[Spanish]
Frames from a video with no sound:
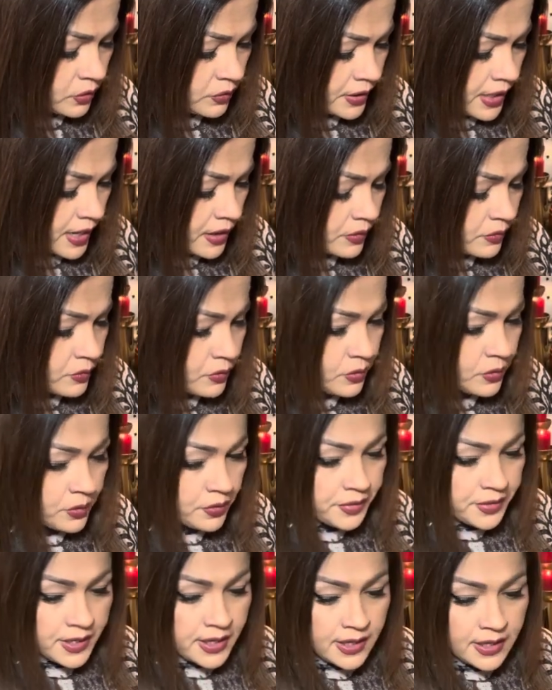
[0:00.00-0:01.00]
oráculo
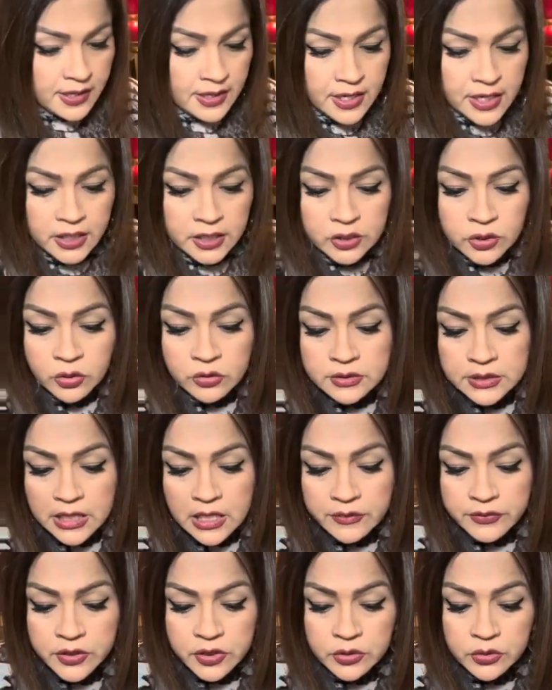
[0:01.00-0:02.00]
del don de
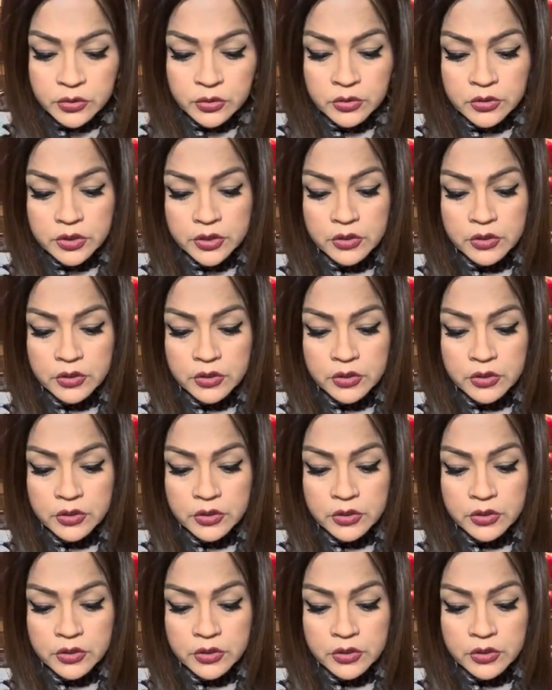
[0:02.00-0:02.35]
la virtud